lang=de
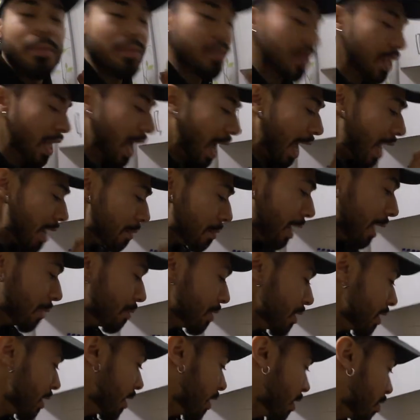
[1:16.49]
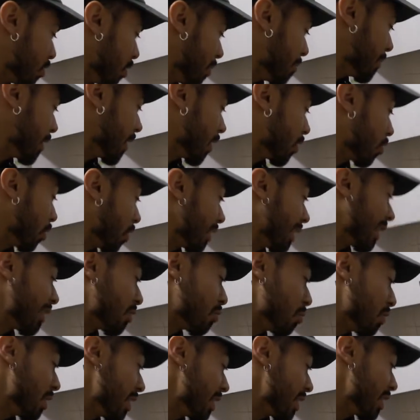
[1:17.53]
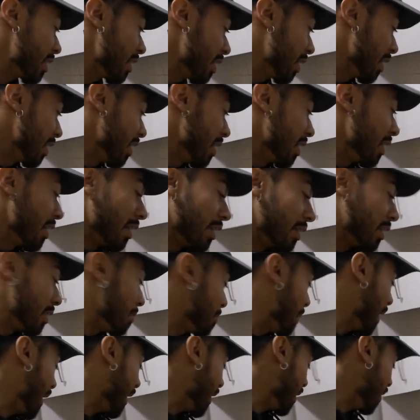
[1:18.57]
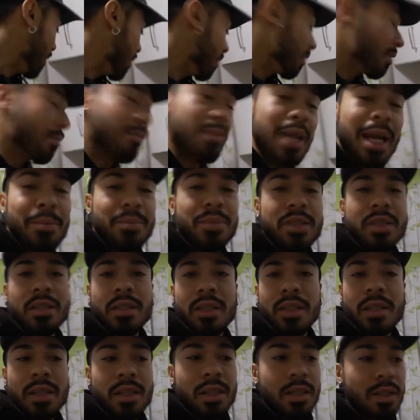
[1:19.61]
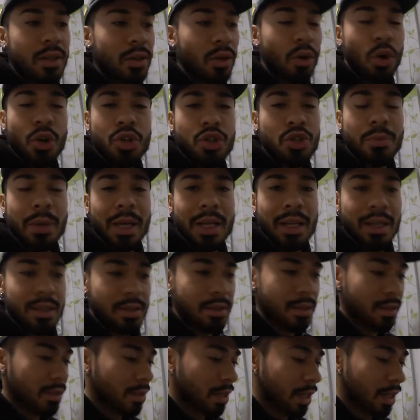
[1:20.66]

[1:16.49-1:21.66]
Eine halbe habe ich hier genommen. Ihr könnt natürlich, die Menge bleibt äh, euch überlassen.